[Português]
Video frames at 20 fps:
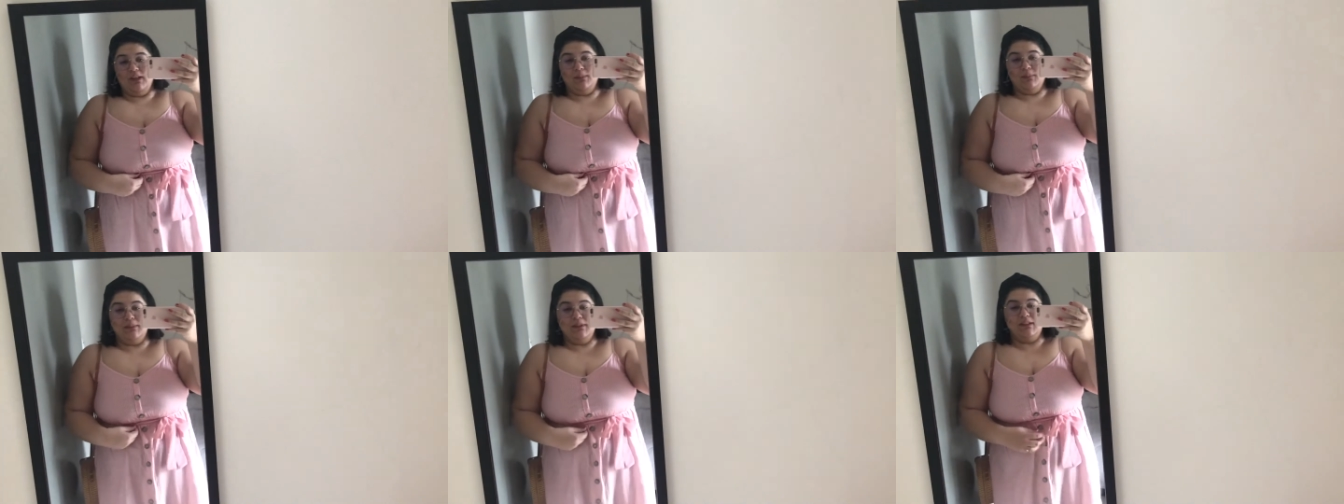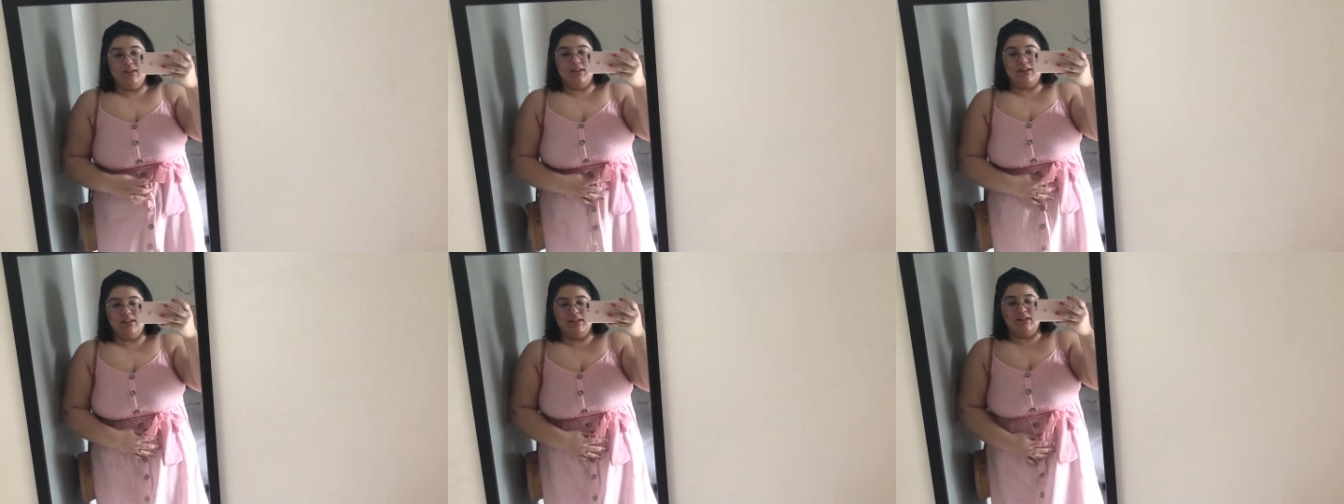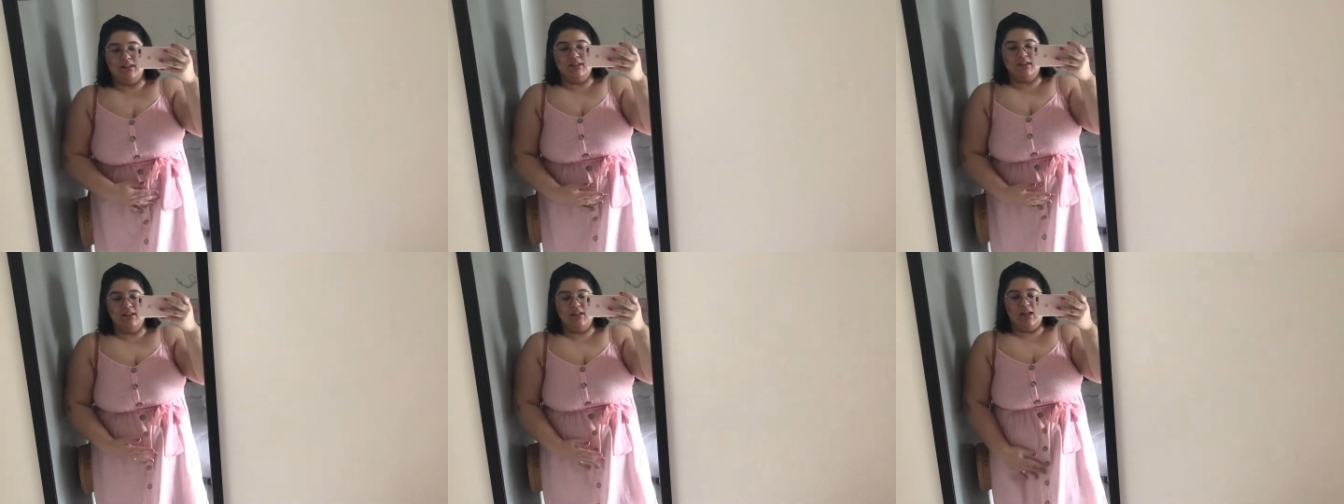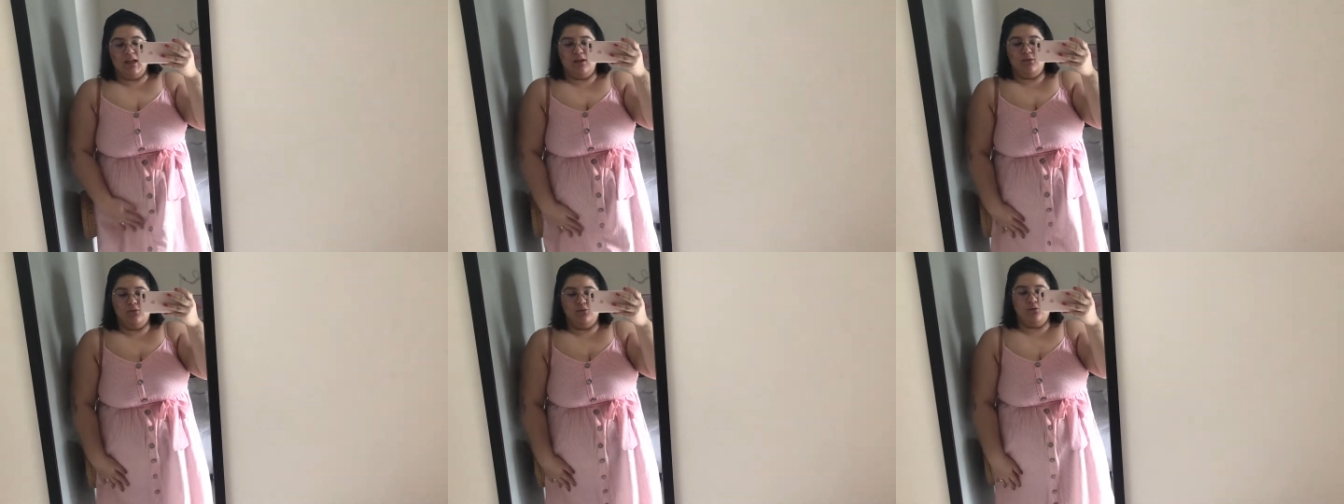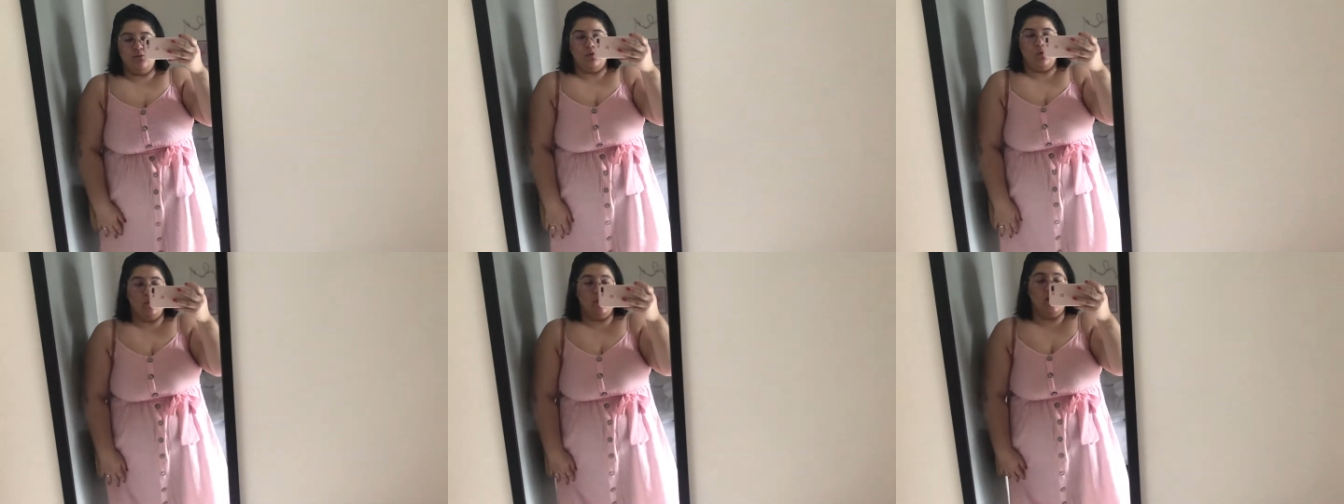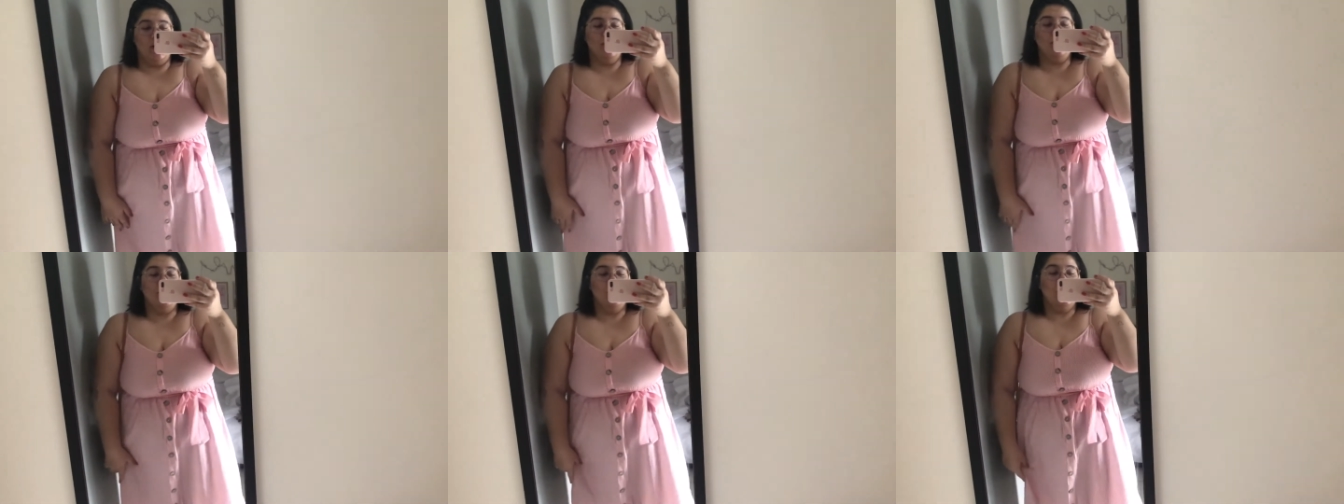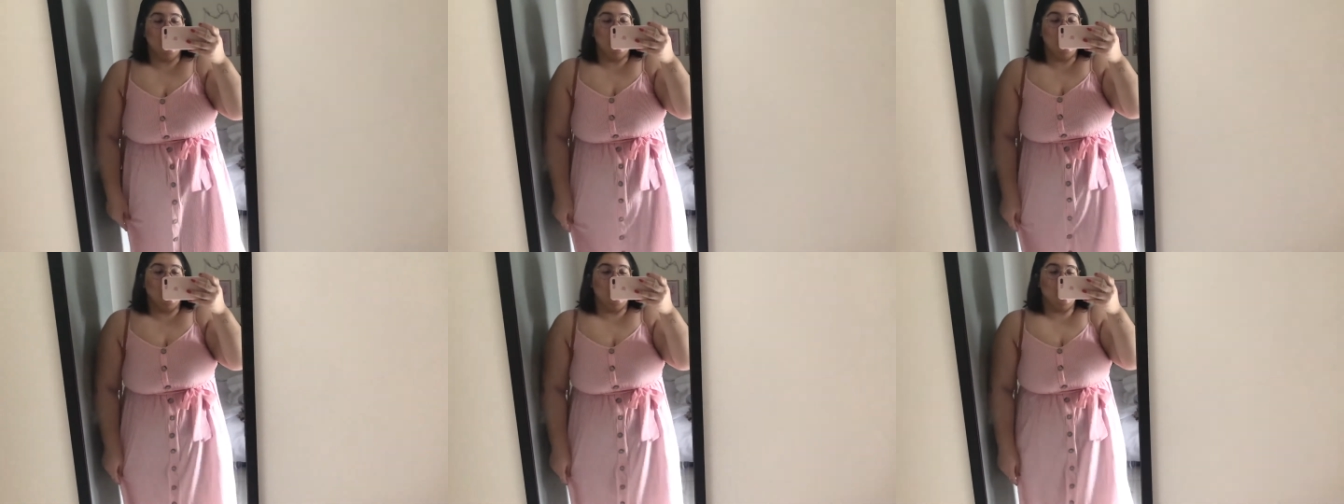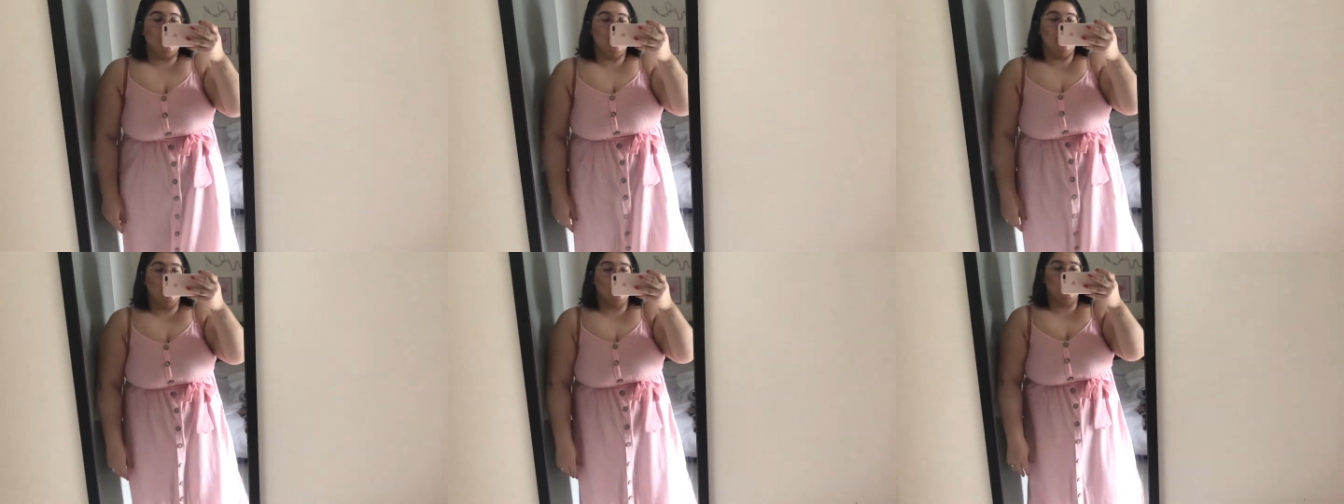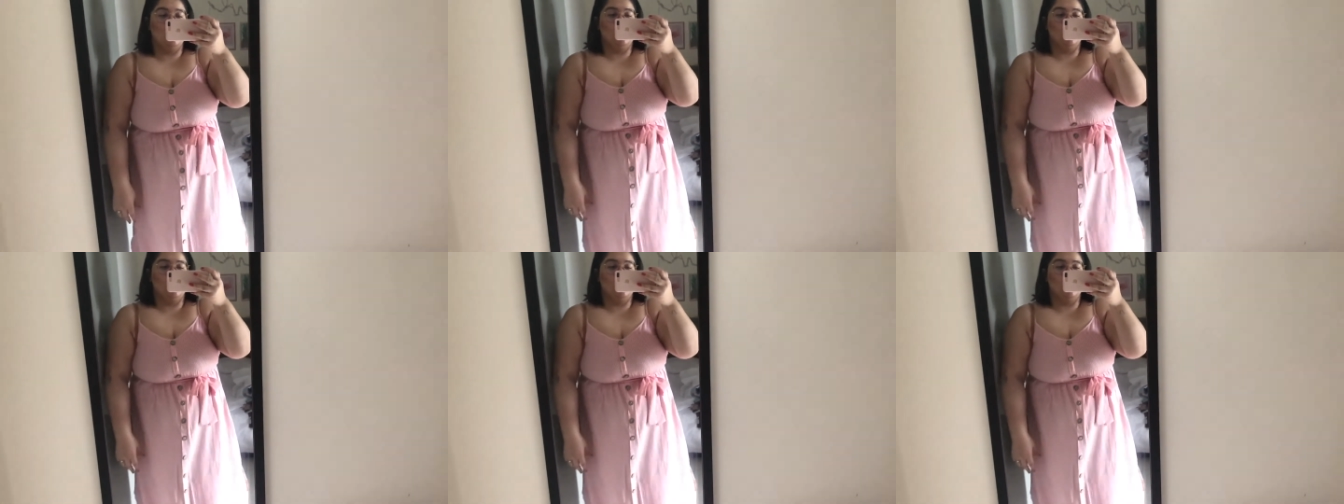da manhã, né, fora. E eu